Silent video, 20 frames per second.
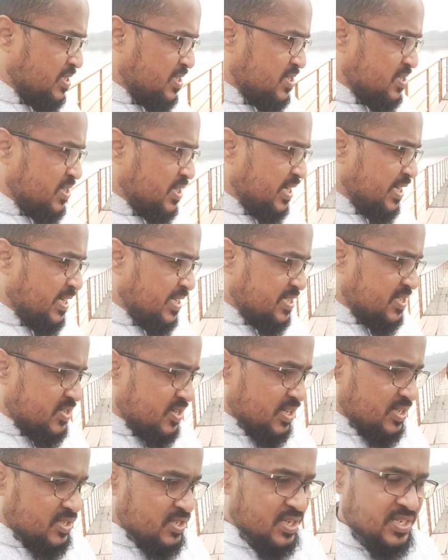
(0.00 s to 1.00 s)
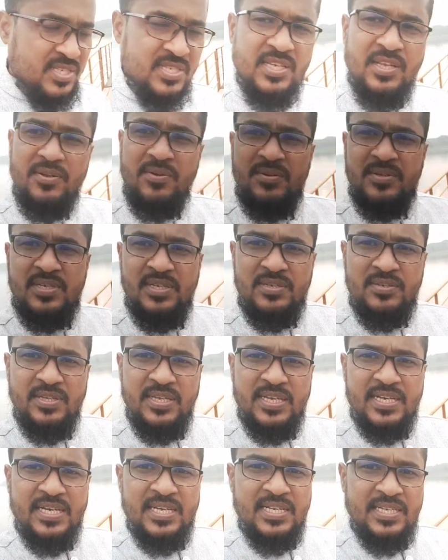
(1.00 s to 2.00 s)
স্টিলের স্ট্রাকচার ছিল কিন্তু
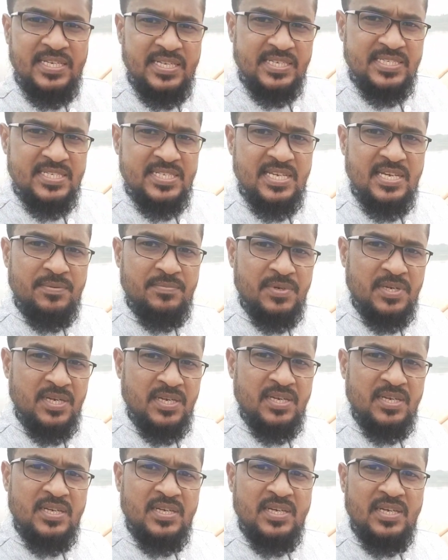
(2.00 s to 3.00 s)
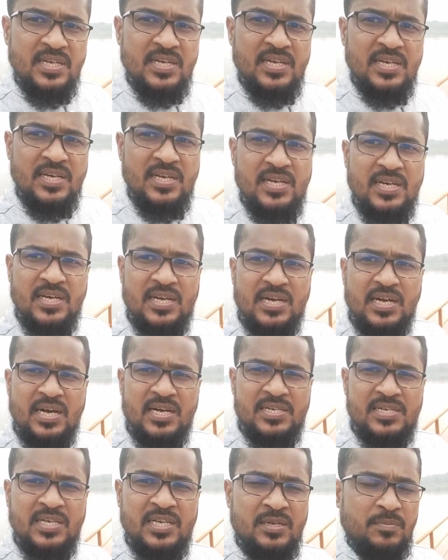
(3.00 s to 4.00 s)
এখানে দেখছি আমরা
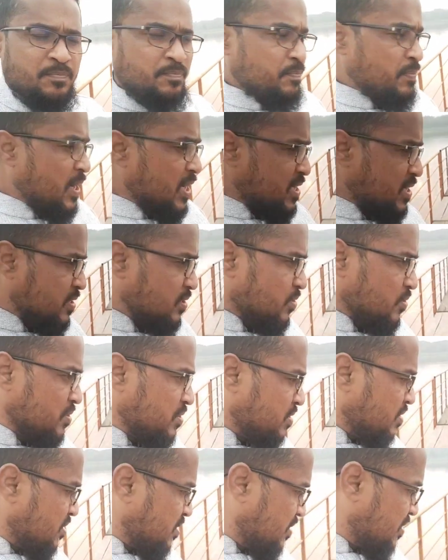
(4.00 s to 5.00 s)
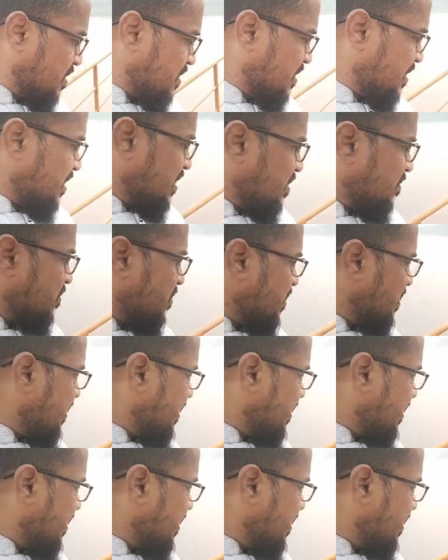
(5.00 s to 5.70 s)
কাঠের পাটাতন এবং